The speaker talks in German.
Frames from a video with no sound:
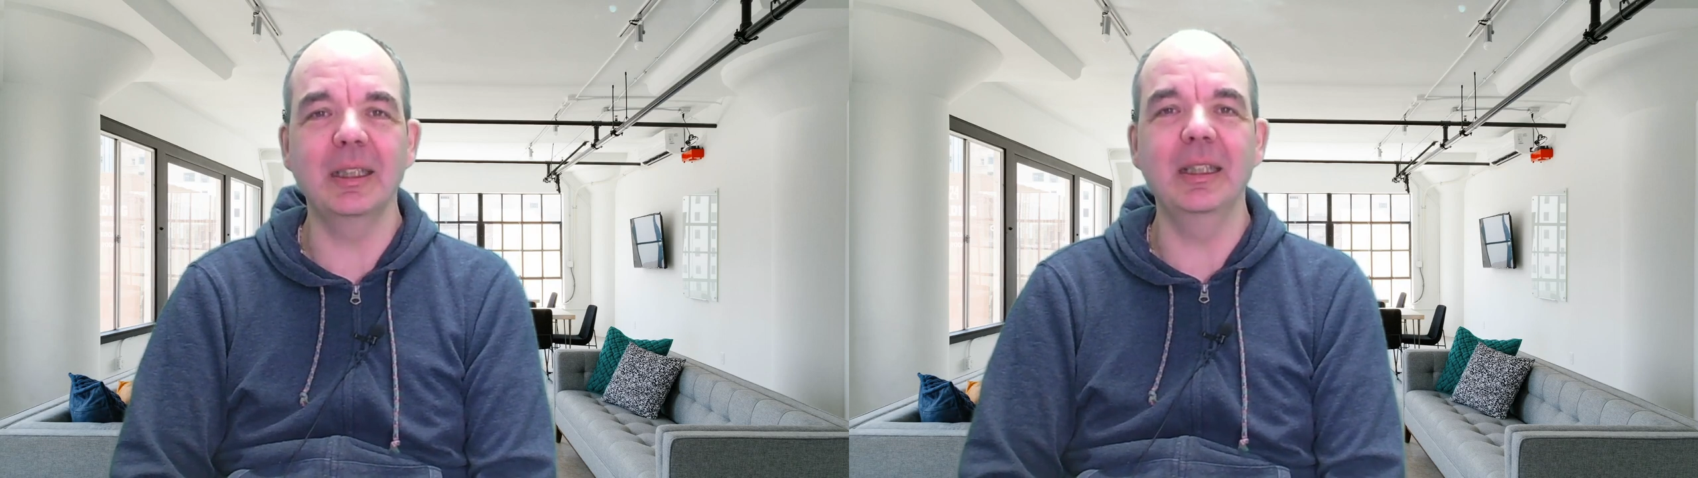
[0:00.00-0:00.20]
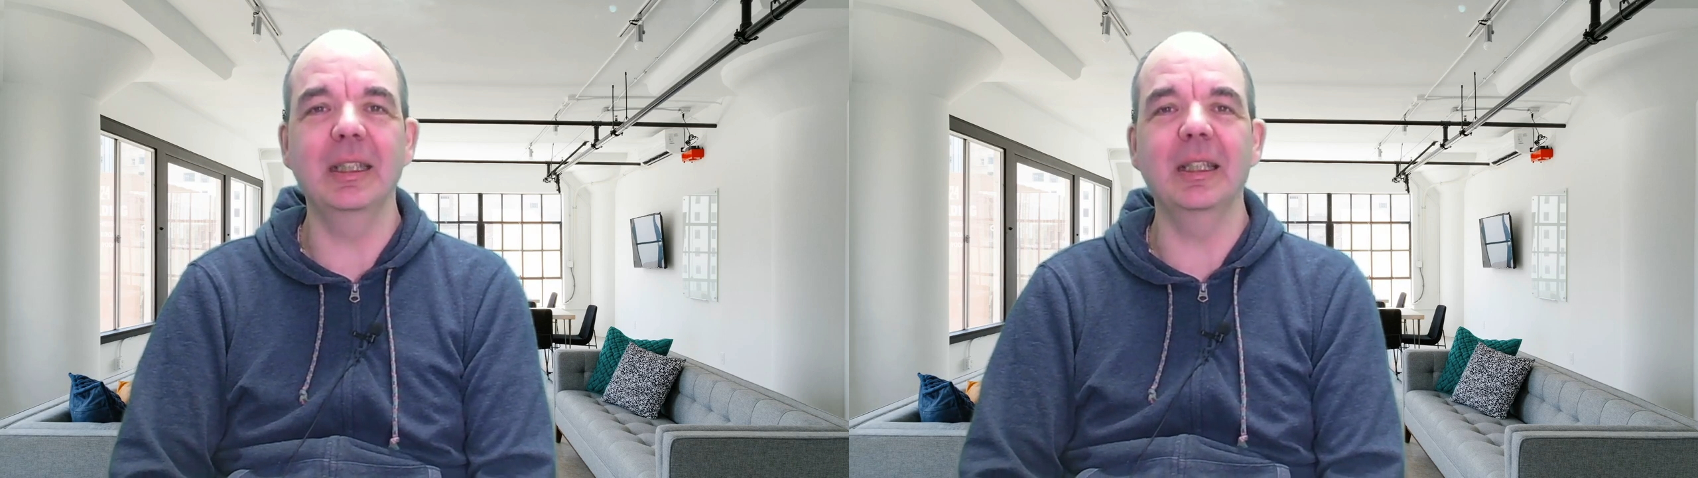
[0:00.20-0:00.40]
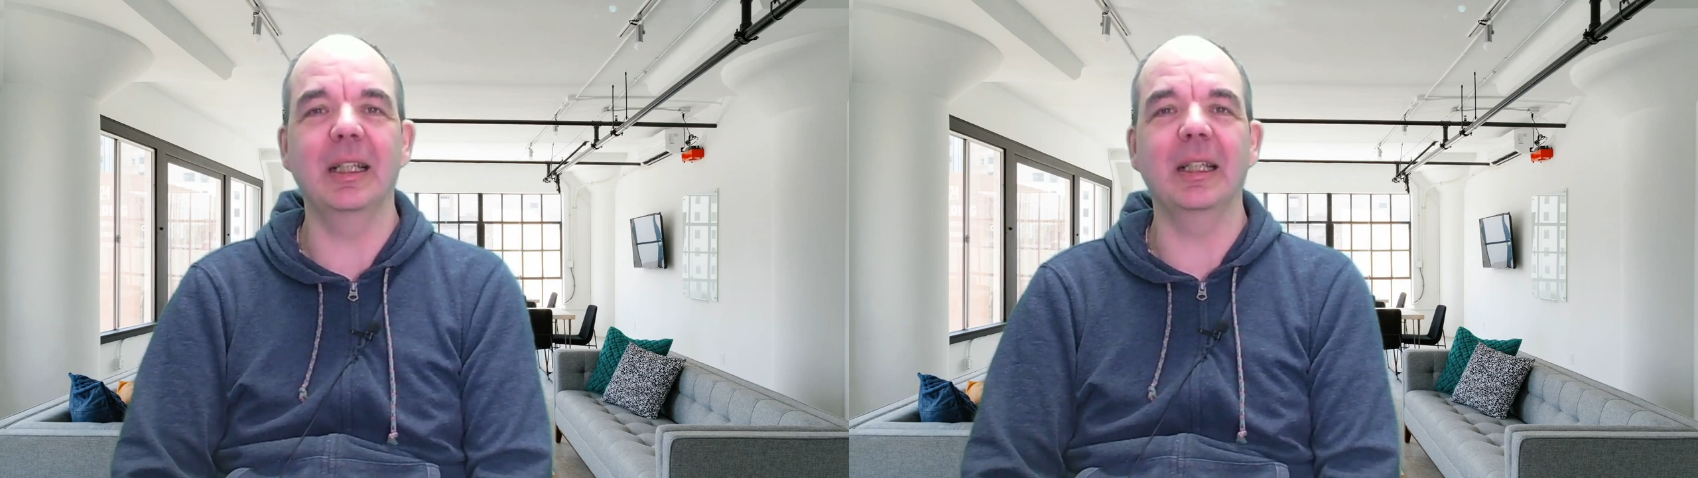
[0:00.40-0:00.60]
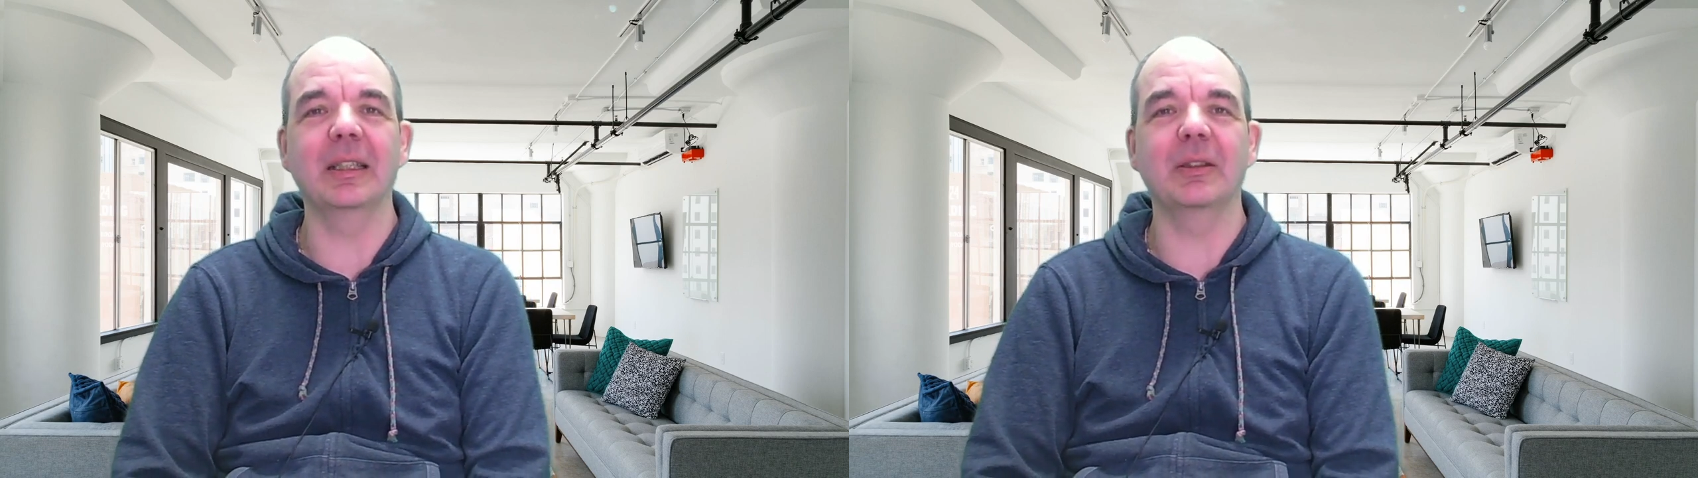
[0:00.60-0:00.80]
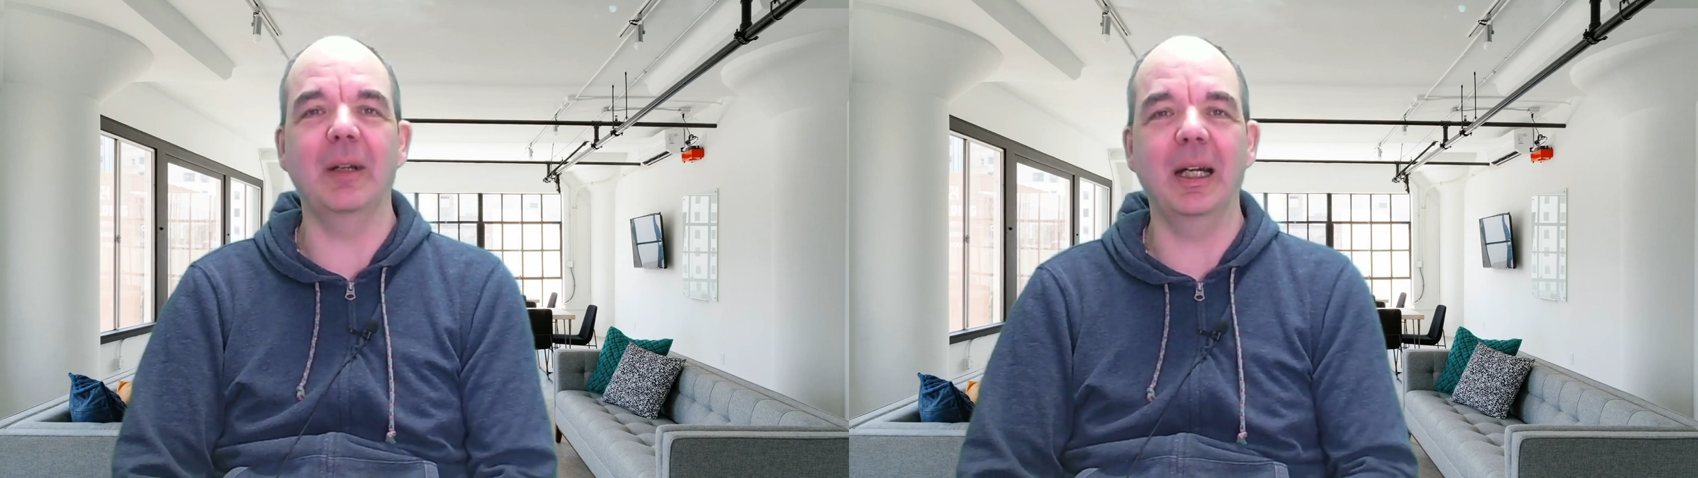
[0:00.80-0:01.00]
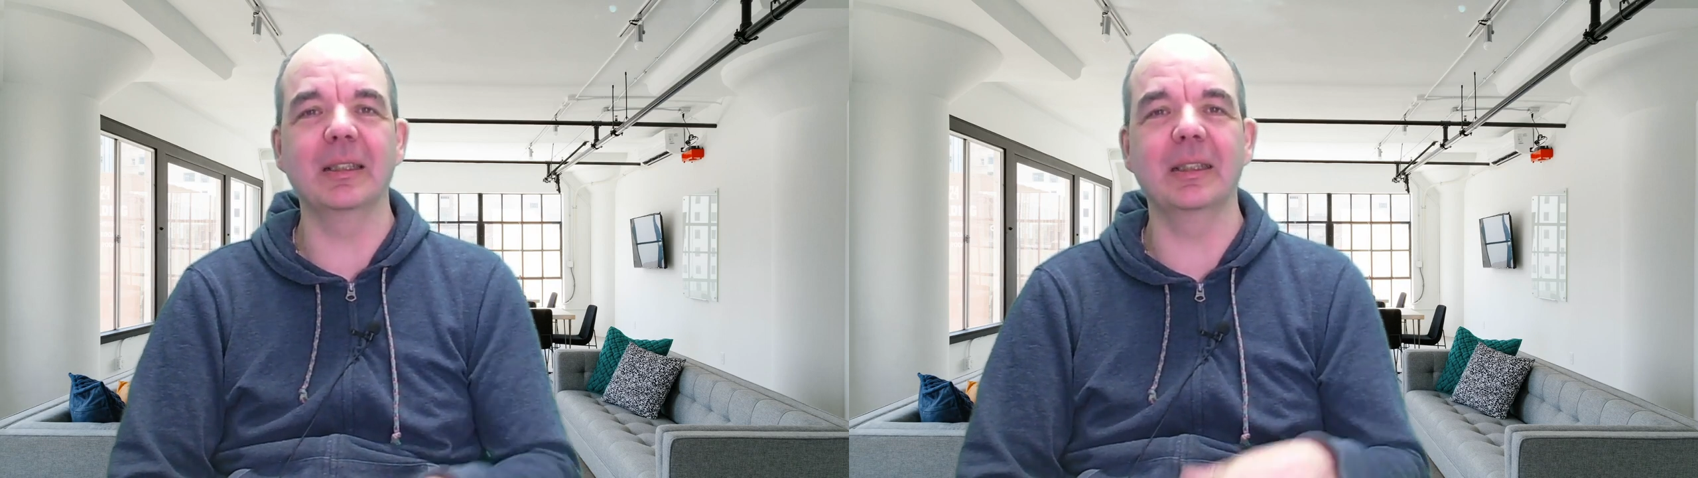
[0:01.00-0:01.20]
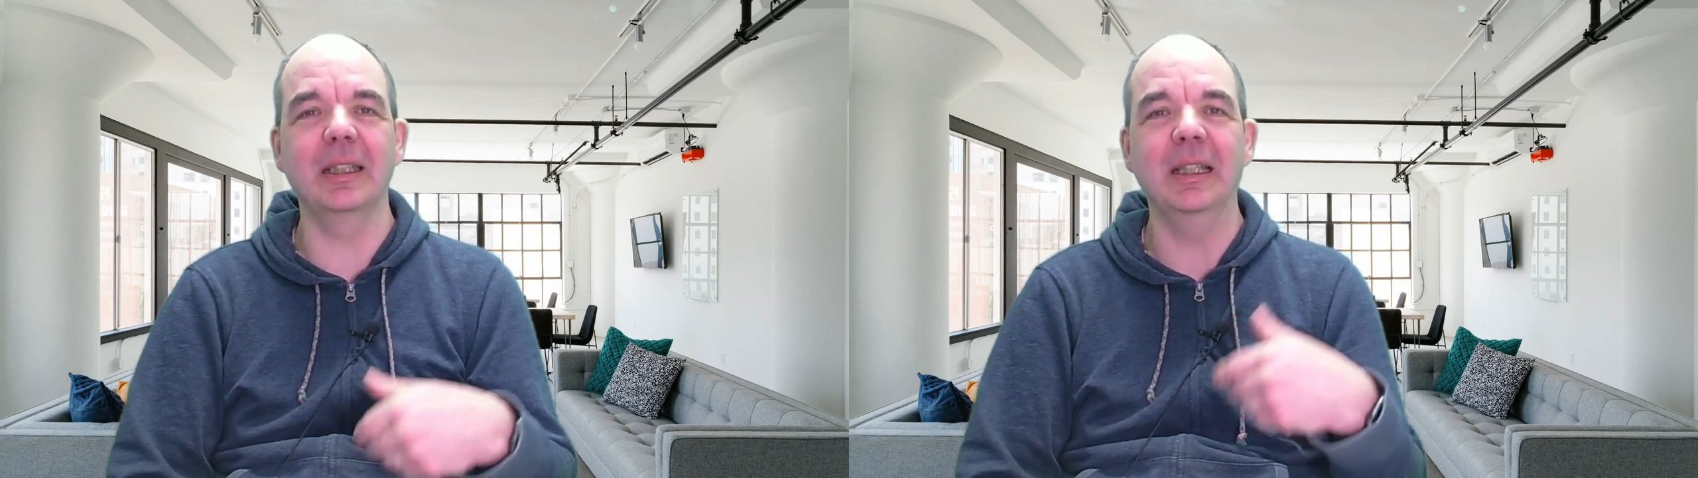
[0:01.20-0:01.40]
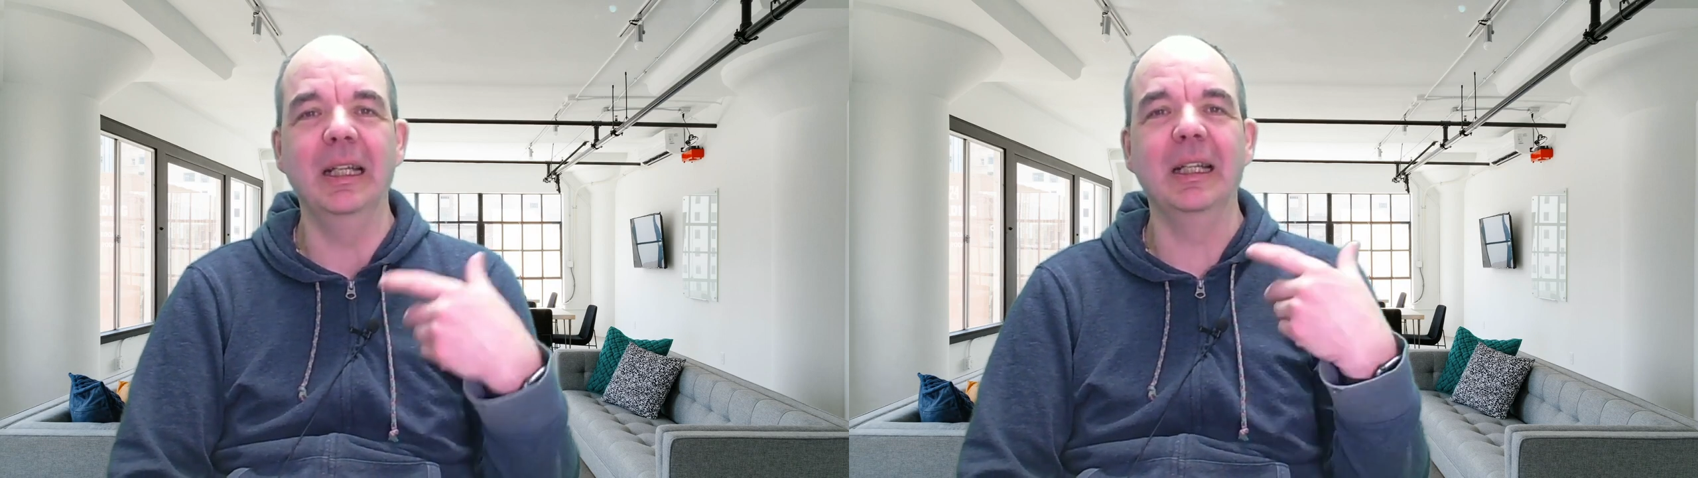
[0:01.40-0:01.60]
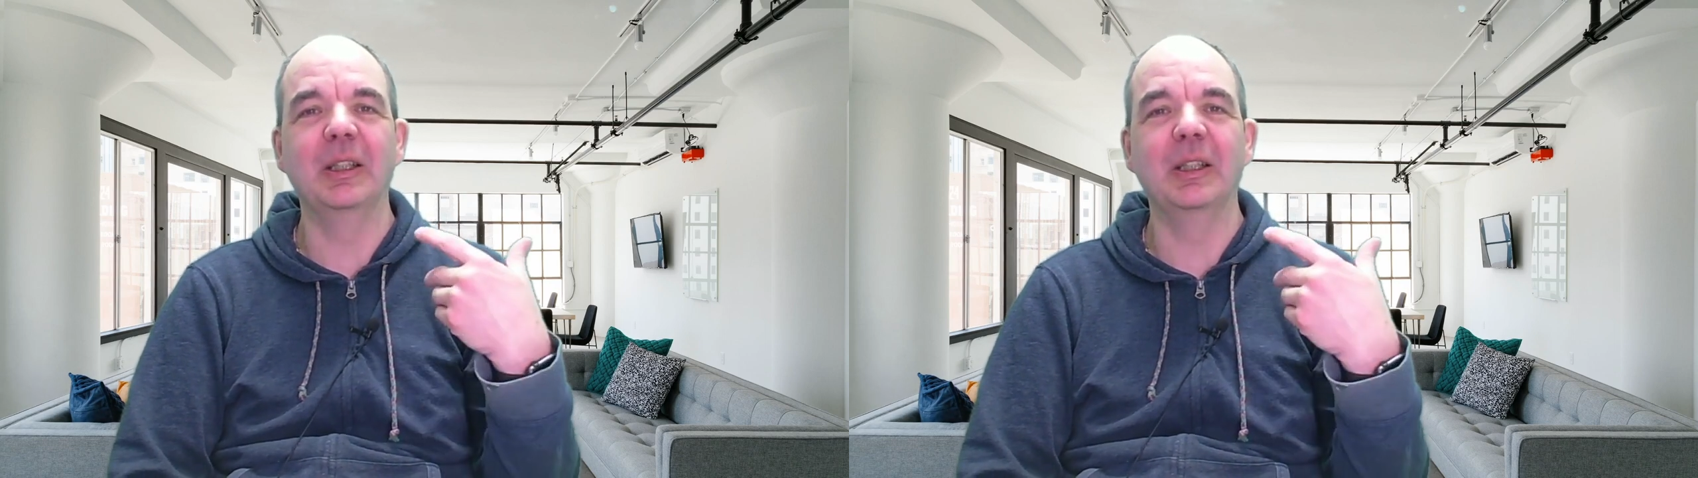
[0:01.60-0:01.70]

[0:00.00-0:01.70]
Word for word: die äh, quasi